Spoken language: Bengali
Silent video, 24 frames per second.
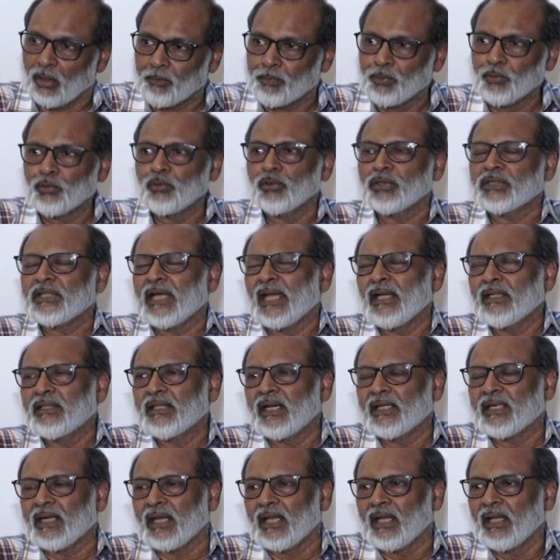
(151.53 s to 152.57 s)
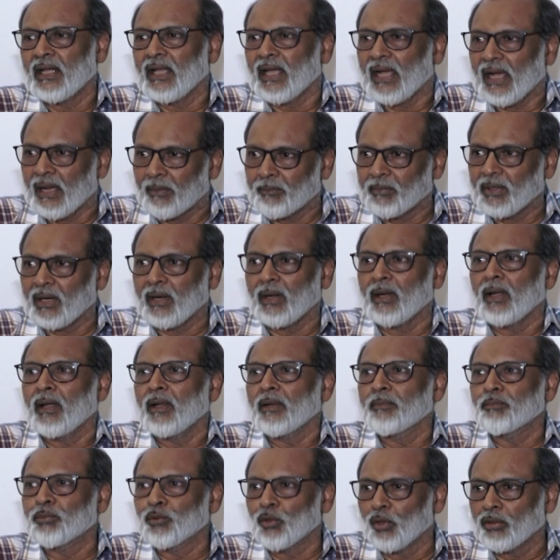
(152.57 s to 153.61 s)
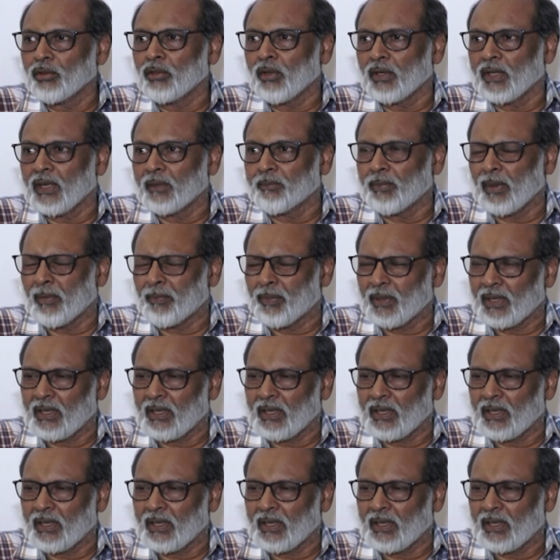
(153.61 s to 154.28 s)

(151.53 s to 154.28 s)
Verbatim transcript: সম্পূর্ণ চাহিদাটা আমরা পূরণ করার